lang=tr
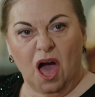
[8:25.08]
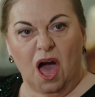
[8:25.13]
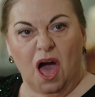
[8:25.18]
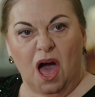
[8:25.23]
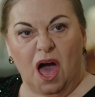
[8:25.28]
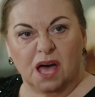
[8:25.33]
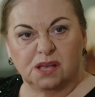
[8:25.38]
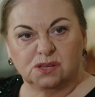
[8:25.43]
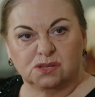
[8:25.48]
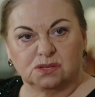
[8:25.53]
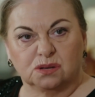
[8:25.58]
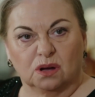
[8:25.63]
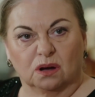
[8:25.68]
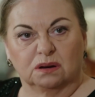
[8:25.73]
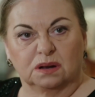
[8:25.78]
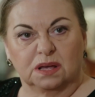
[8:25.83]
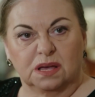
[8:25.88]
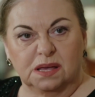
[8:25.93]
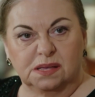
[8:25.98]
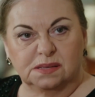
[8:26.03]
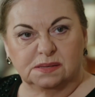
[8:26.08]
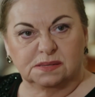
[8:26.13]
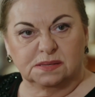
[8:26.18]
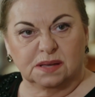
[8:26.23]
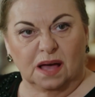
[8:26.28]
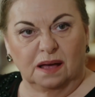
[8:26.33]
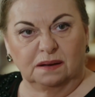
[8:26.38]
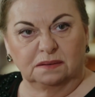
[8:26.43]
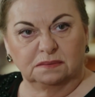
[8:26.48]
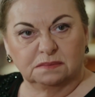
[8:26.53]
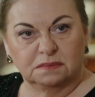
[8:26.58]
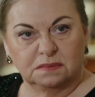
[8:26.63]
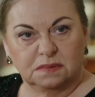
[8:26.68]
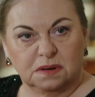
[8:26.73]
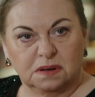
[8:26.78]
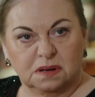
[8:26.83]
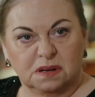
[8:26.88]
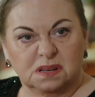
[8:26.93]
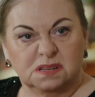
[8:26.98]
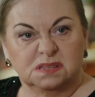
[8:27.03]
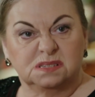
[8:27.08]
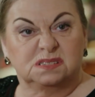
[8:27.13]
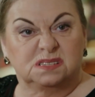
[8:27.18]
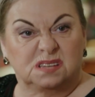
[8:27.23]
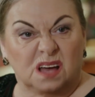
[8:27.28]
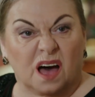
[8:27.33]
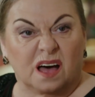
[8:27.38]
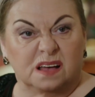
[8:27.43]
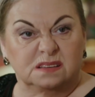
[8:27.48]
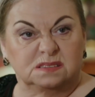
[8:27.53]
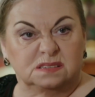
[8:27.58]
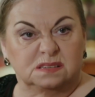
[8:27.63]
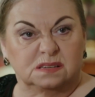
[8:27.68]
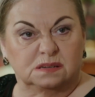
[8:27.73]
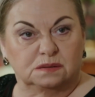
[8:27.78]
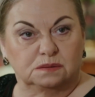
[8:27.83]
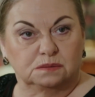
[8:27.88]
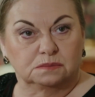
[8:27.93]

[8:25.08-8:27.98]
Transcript: en son insan sensin.